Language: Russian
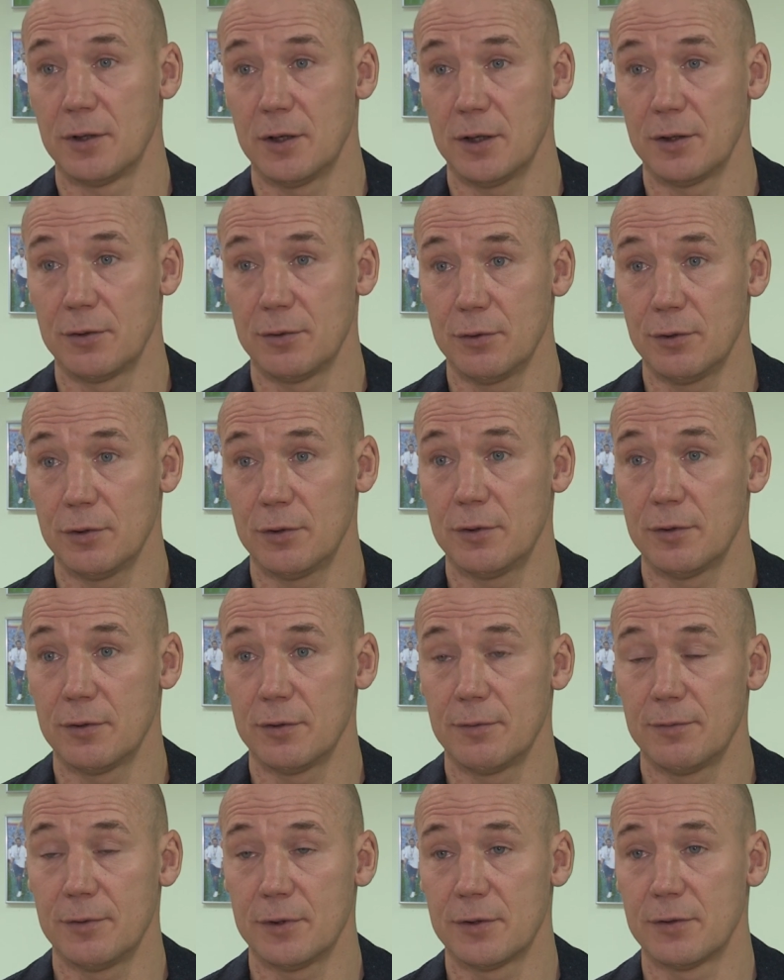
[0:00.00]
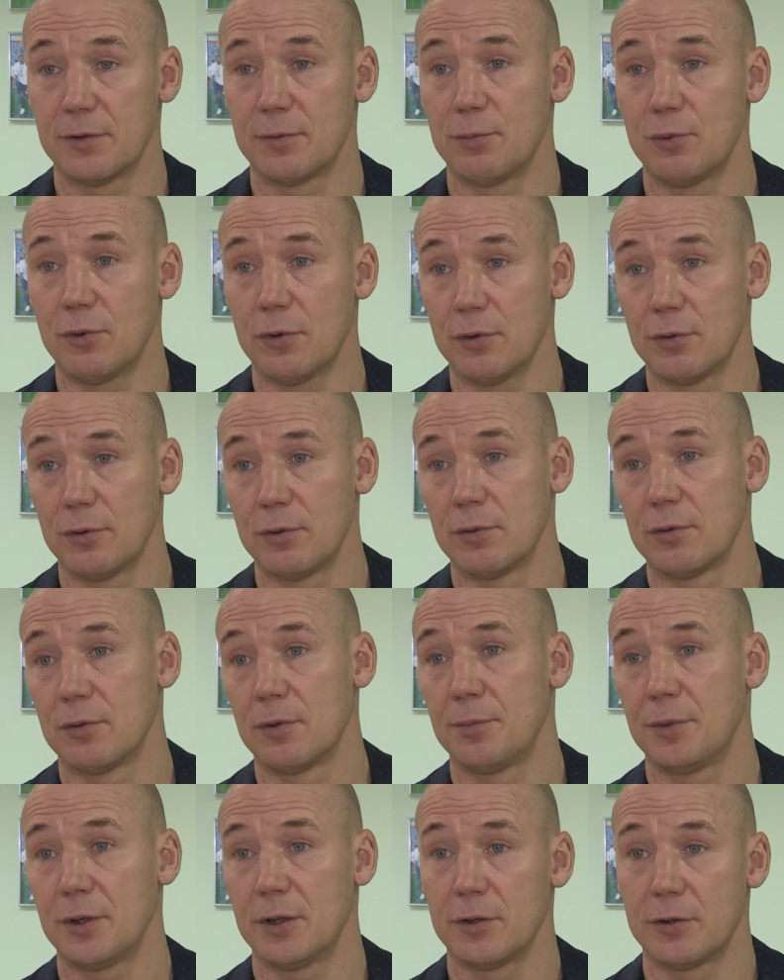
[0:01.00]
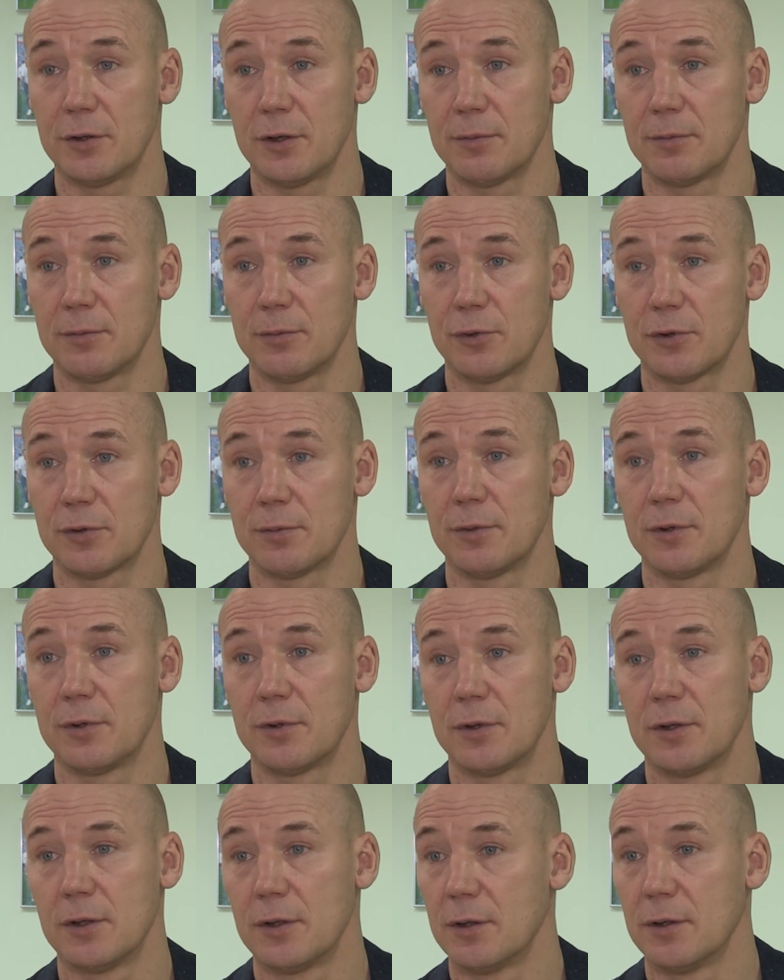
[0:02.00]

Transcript: да, но это вы за сборную, опять же, там, может быть,